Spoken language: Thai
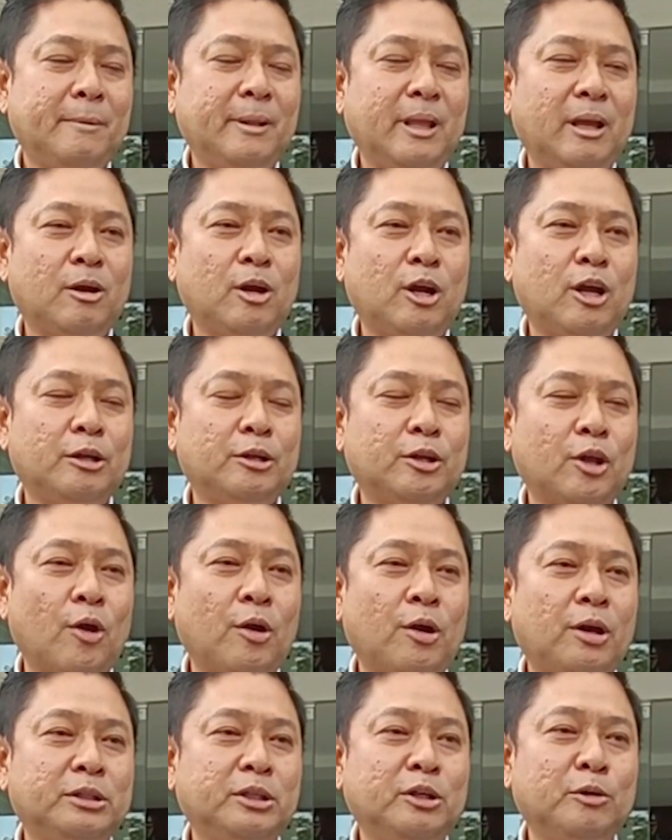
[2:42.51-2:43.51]
แล้วก็น้อง
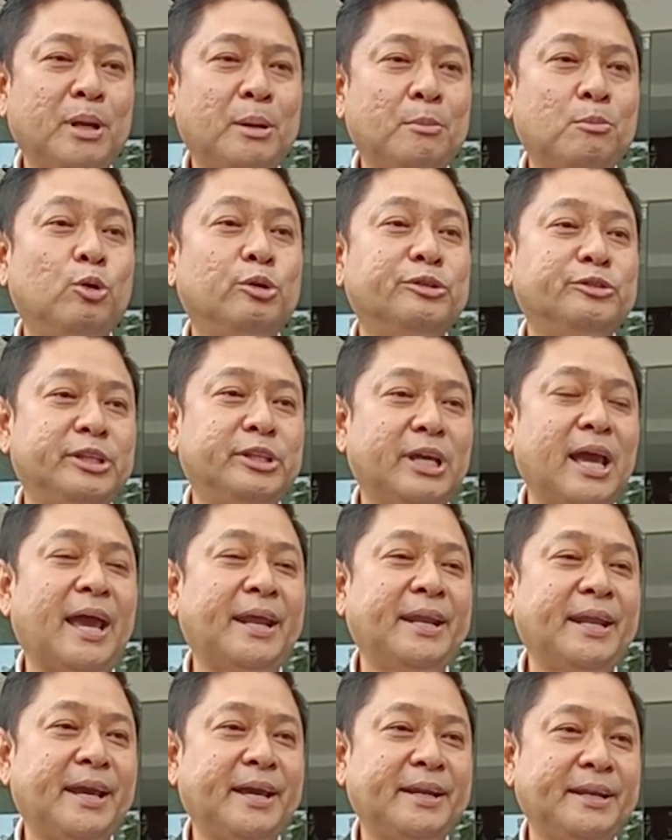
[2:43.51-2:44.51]
ก็ถือเป็นผู้เสียหา
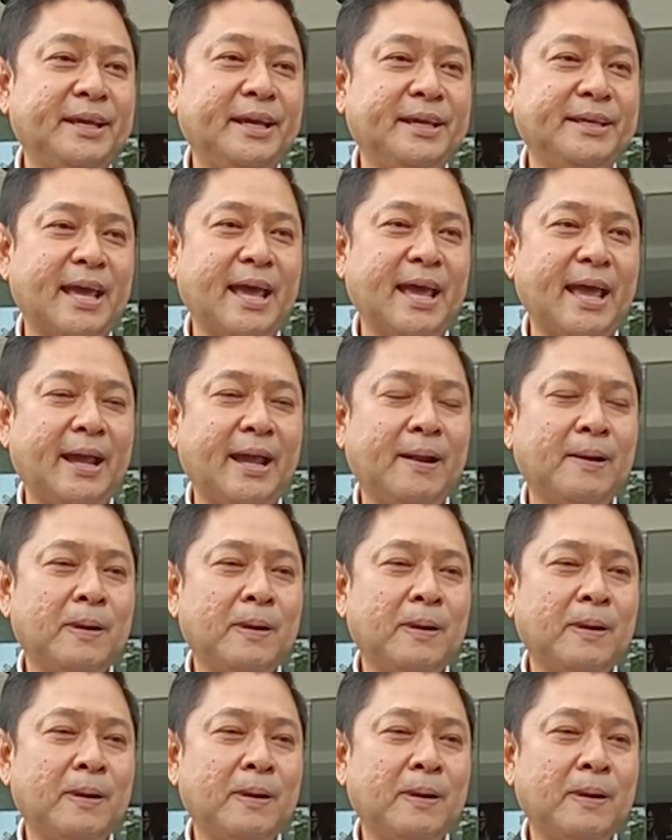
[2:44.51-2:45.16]
ยในคดีอาญา